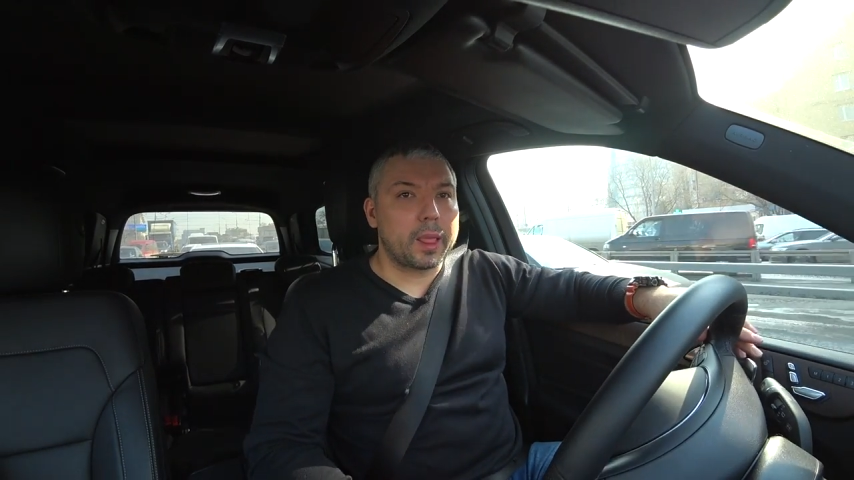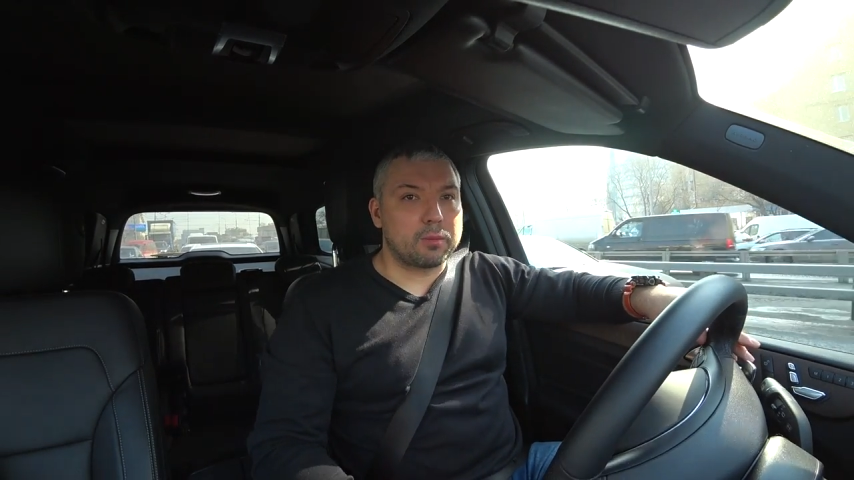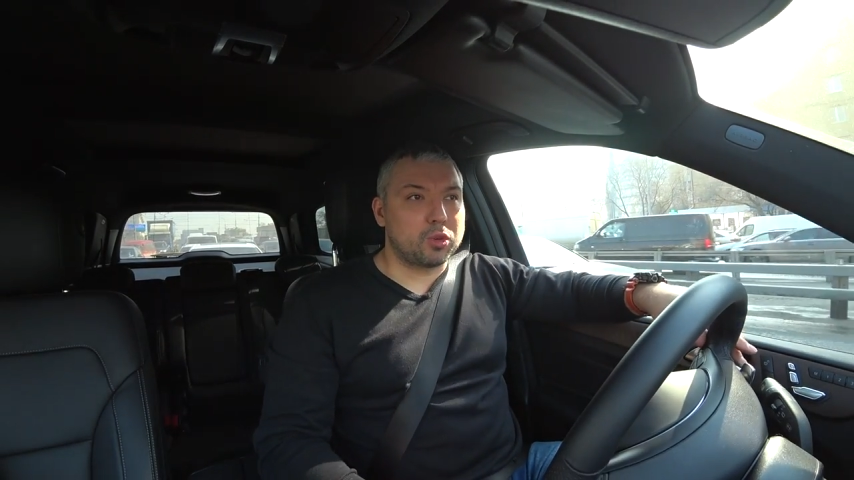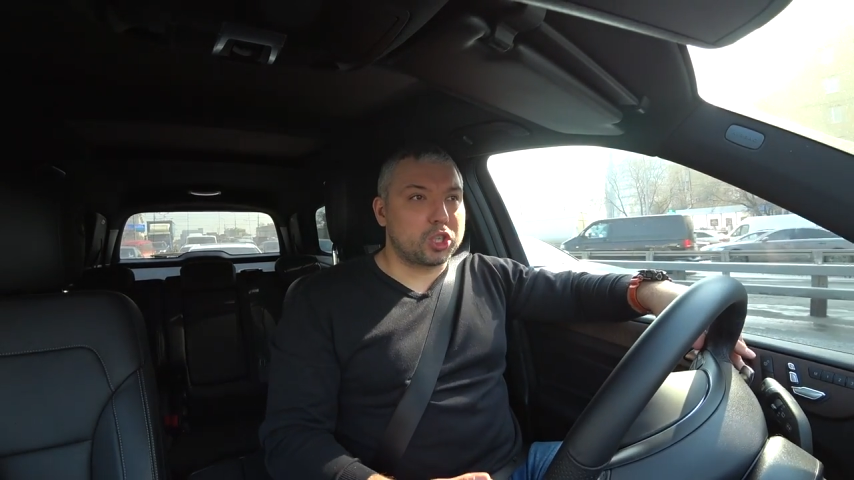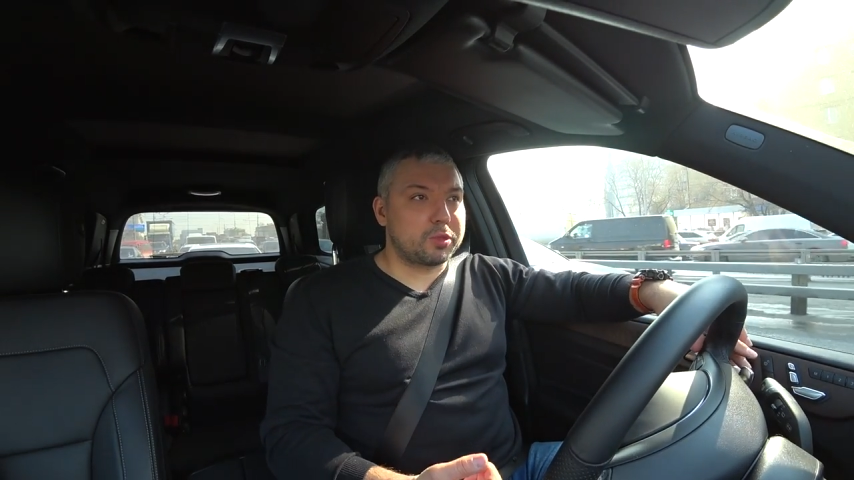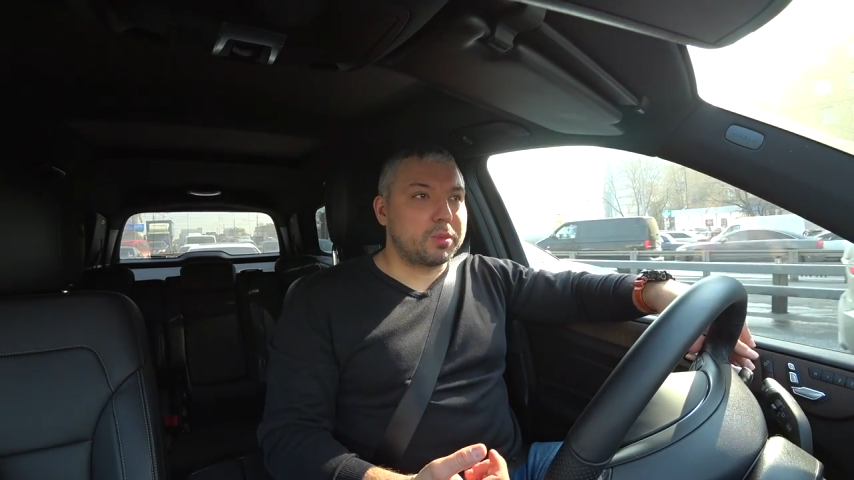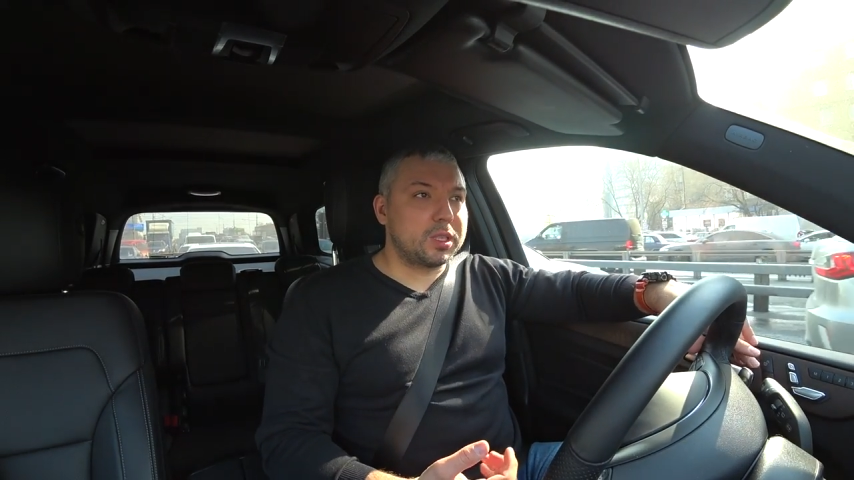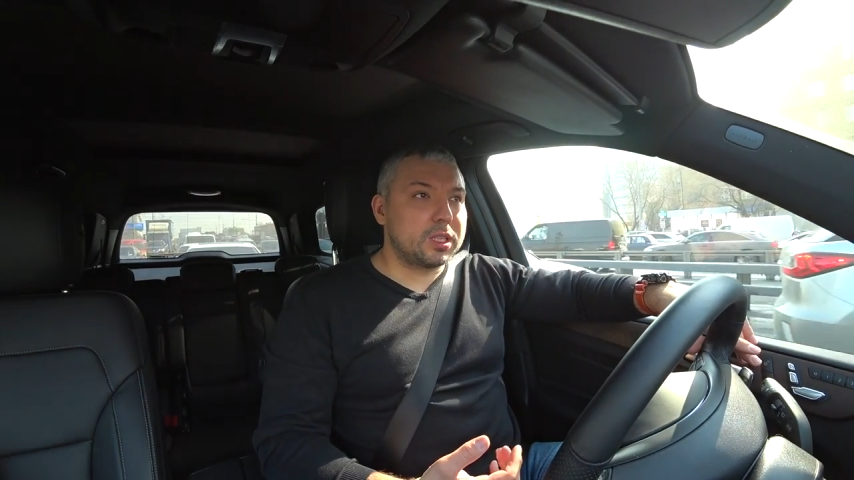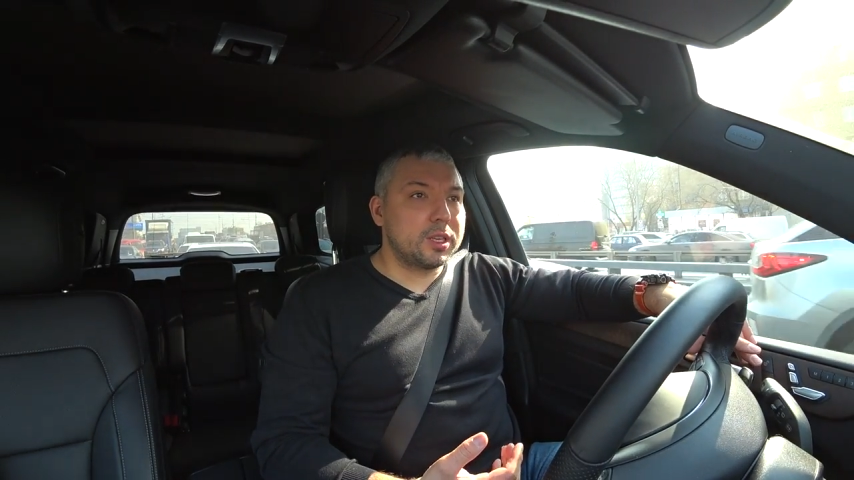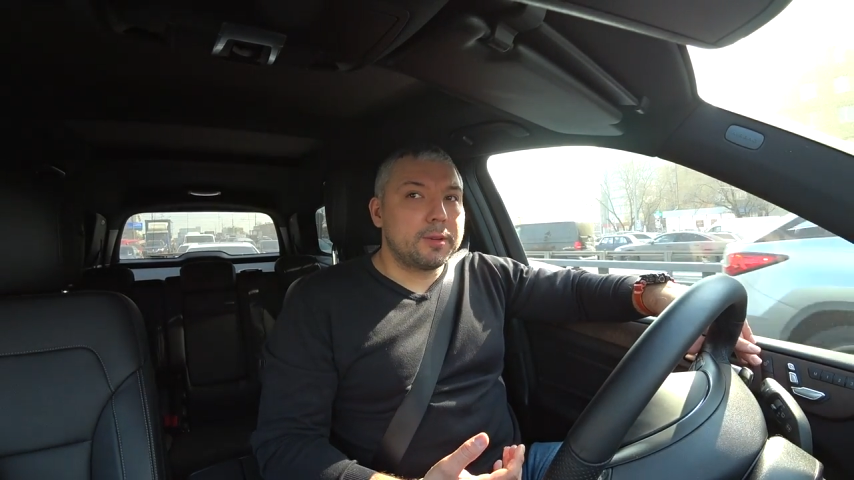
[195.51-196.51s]
Может
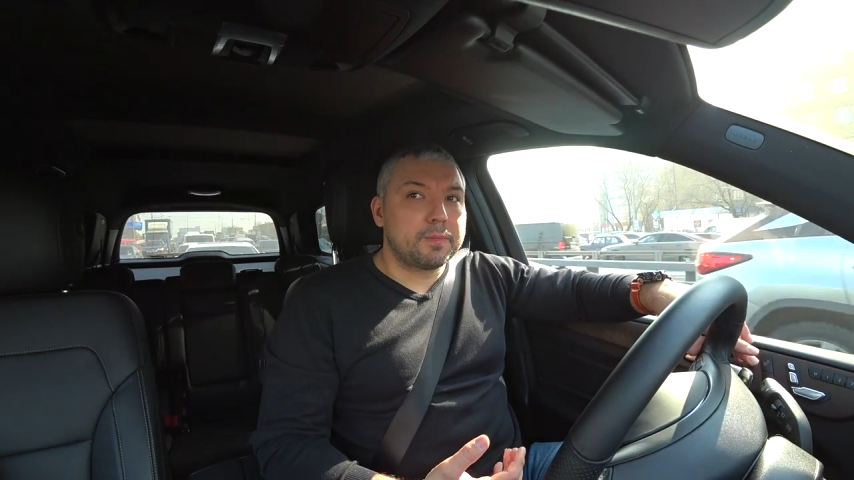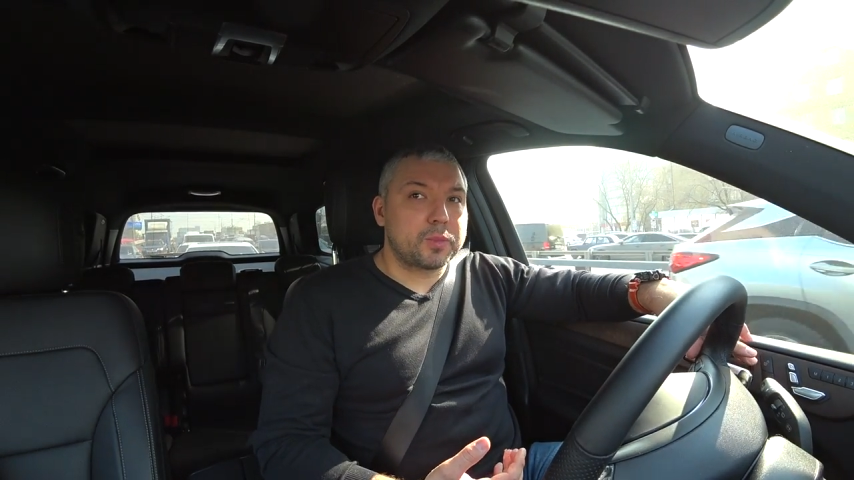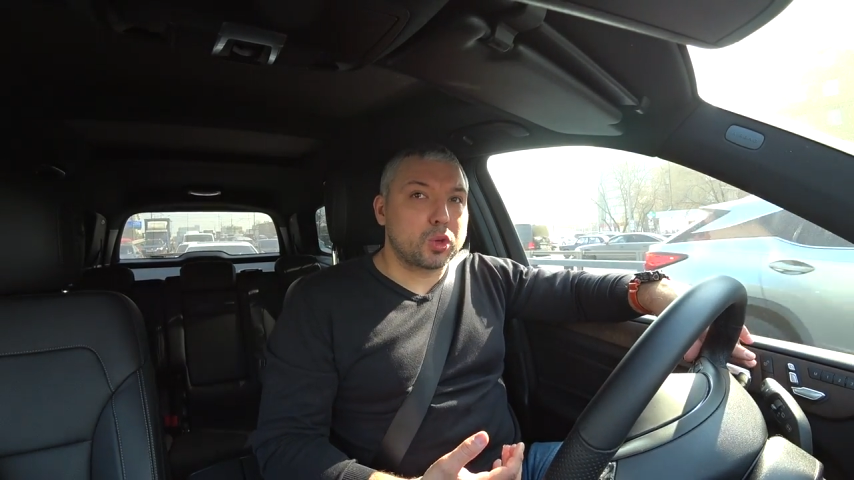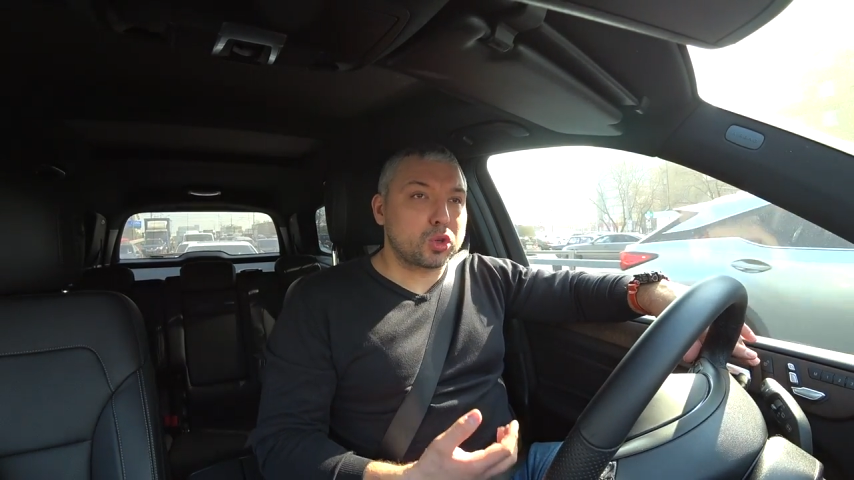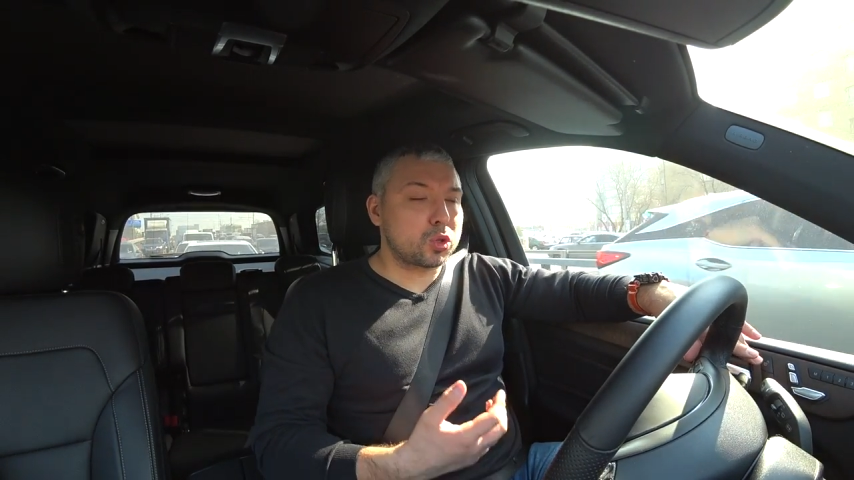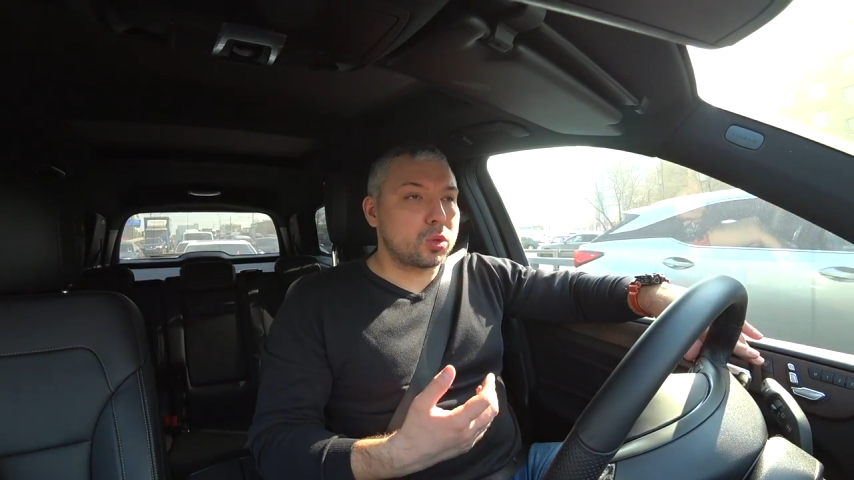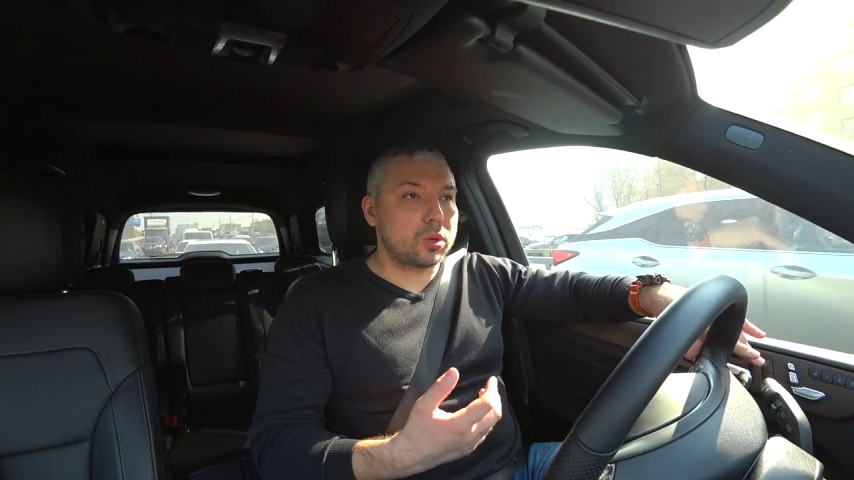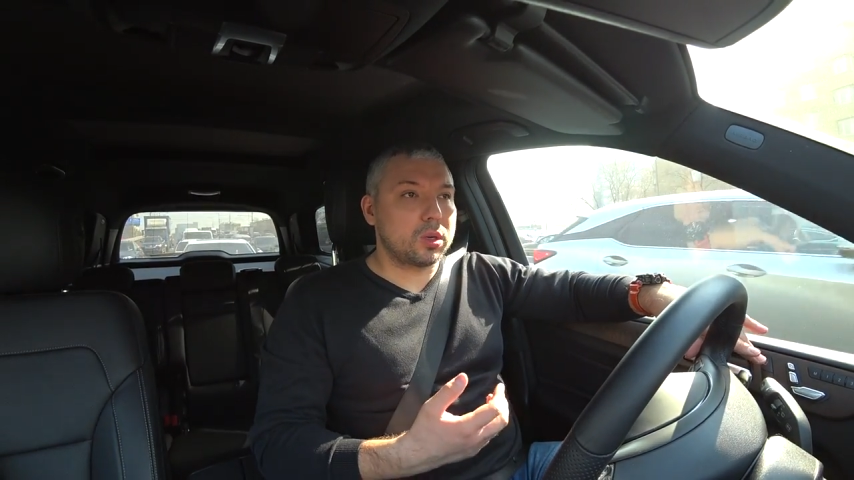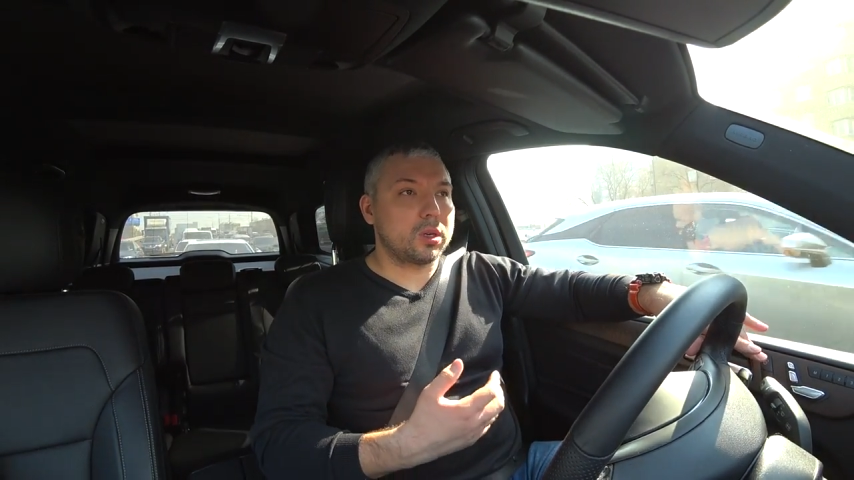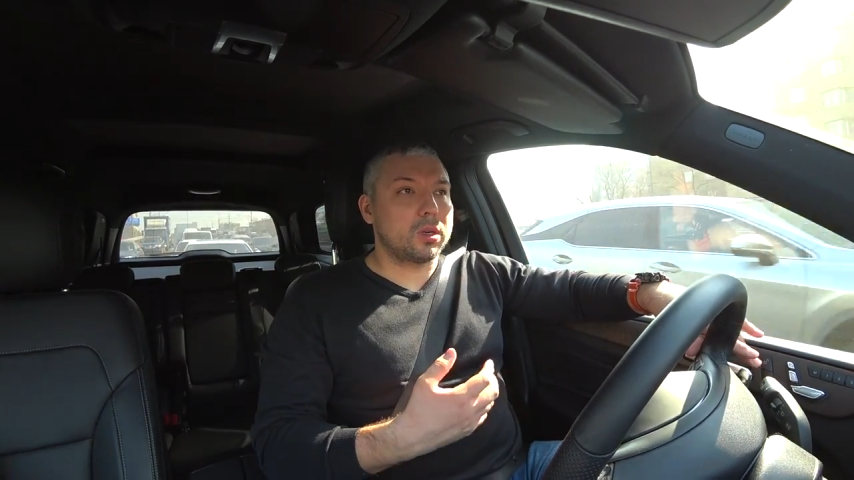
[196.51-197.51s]
быть, то,
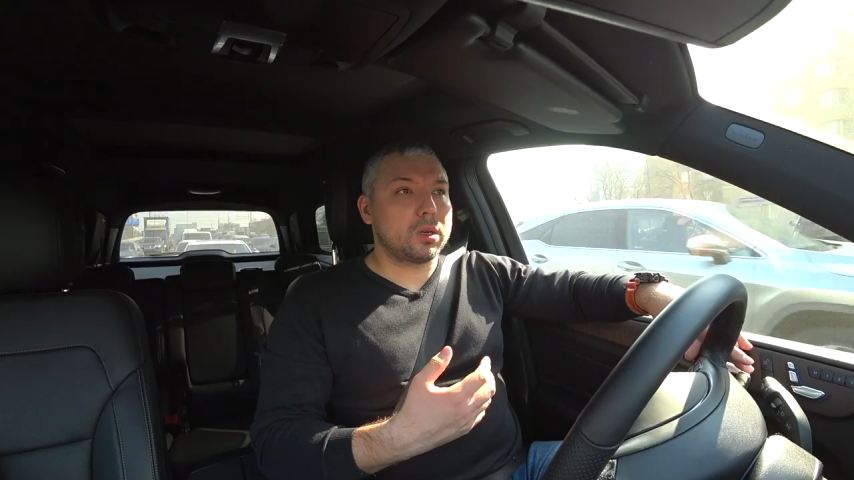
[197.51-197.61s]
что